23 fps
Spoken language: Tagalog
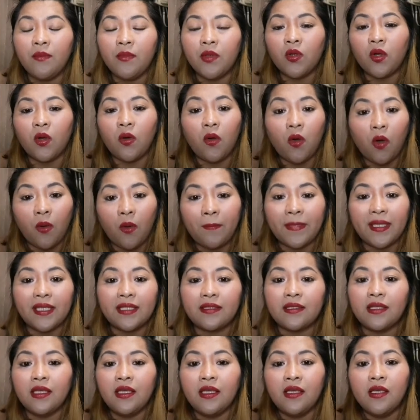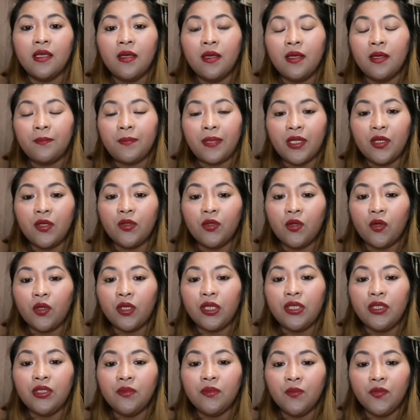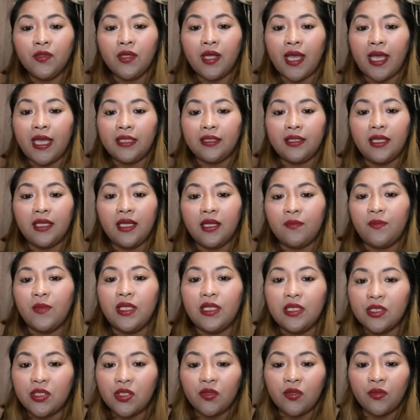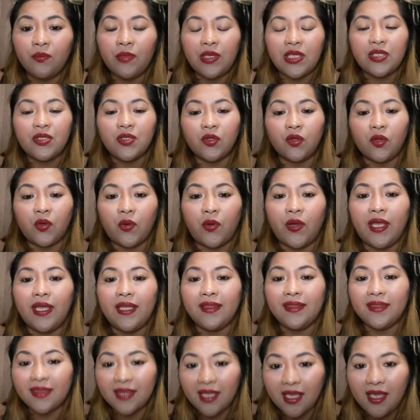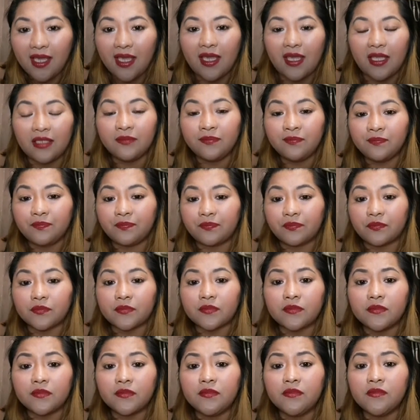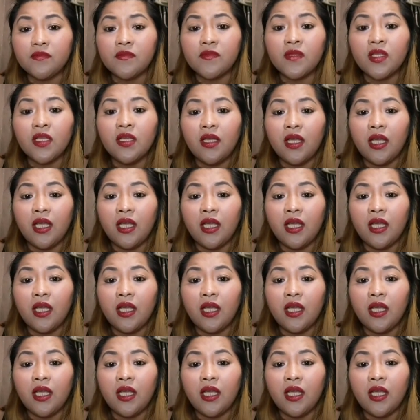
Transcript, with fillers: one share, and then manonood lang po kayo ng ilang minutes ng aking video.